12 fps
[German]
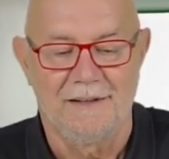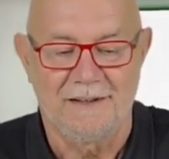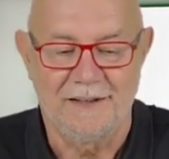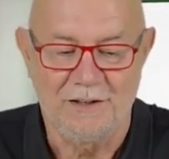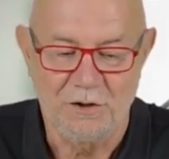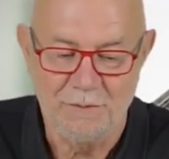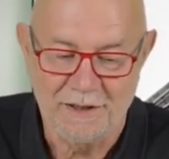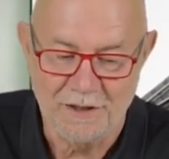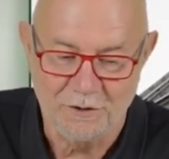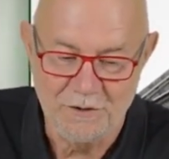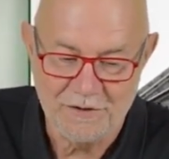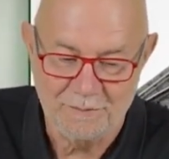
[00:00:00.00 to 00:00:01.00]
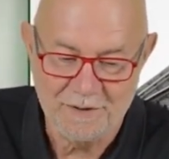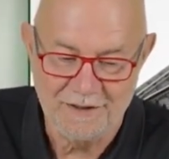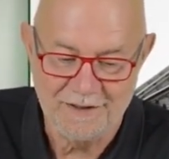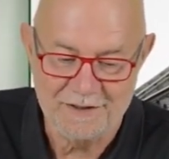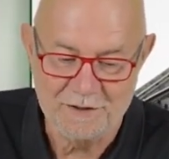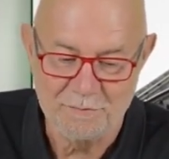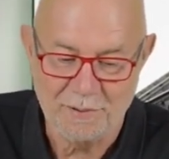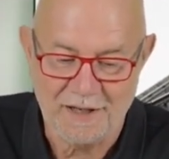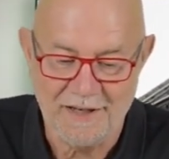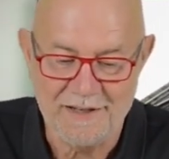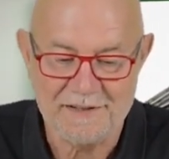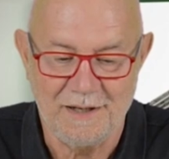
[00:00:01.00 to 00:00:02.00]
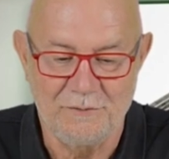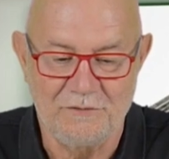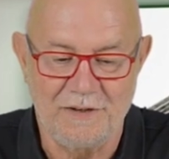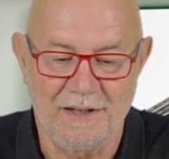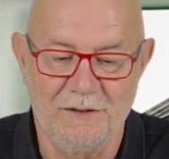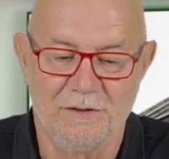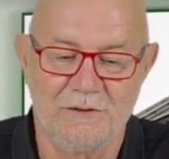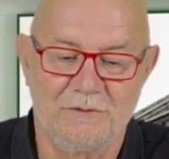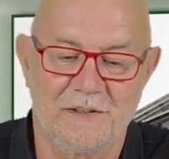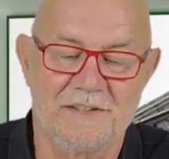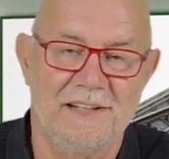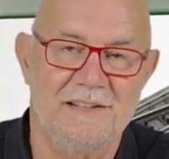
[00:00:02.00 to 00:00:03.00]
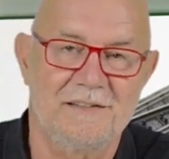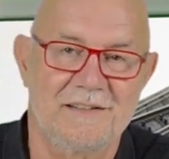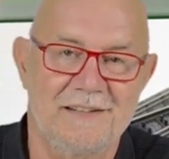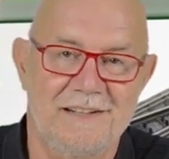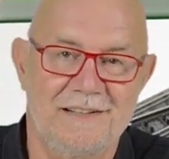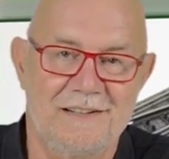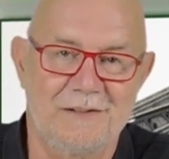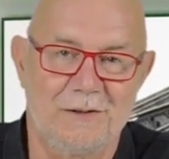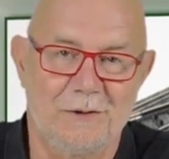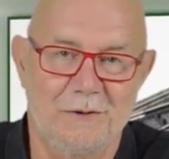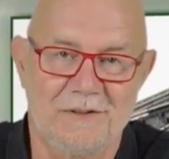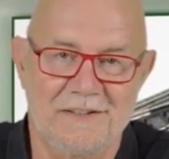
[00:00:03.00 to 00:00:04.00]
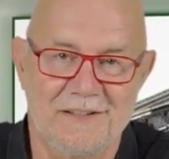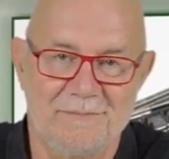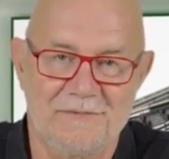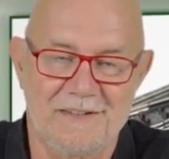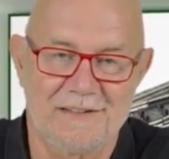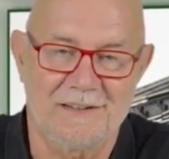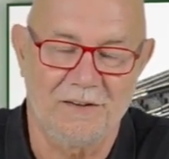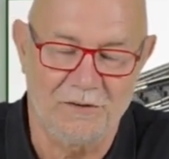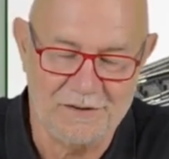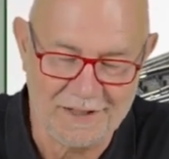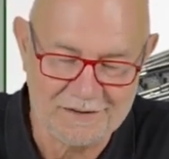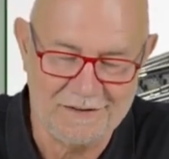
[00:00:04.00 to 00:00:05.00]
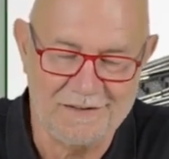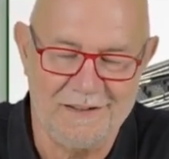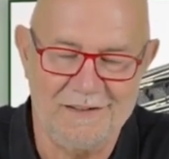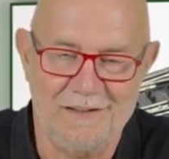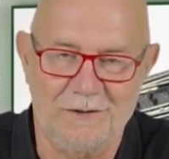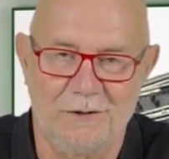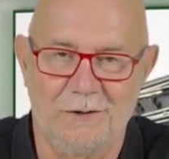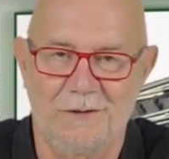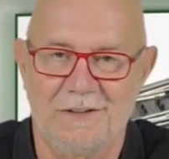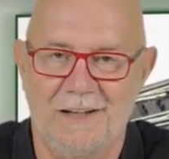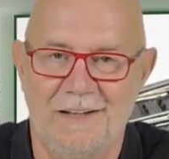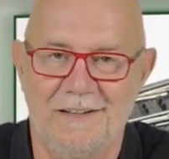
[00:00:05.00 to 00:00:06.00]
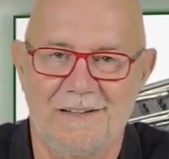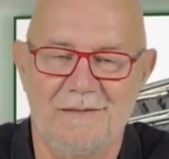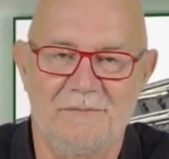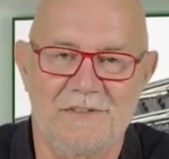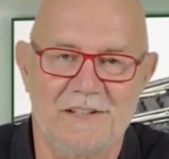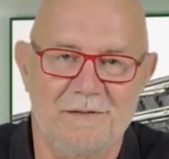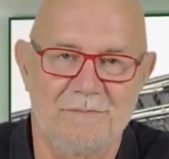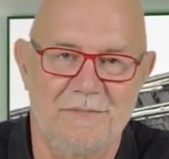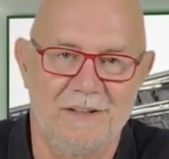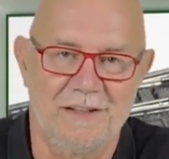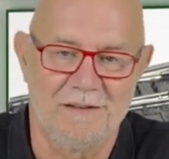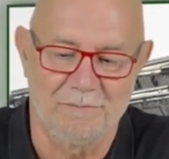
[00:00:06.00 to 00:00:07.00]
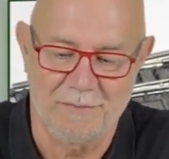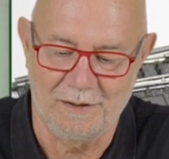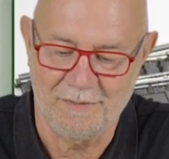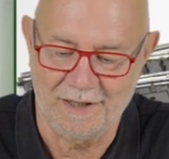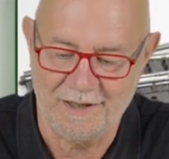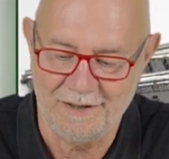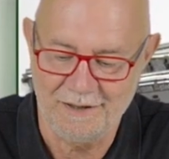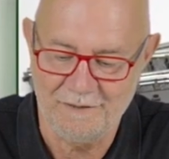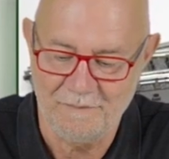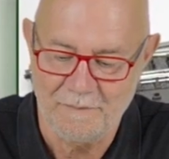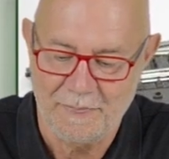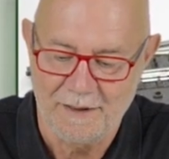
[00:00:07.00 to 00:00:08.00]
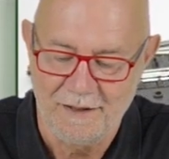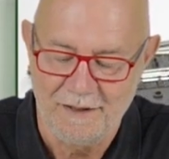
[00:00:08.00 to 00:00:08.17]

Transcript: gegenüber der unverbindlichen Preisempfehlung von 66,73 Euro, 66 Euro äh, bei MyClean.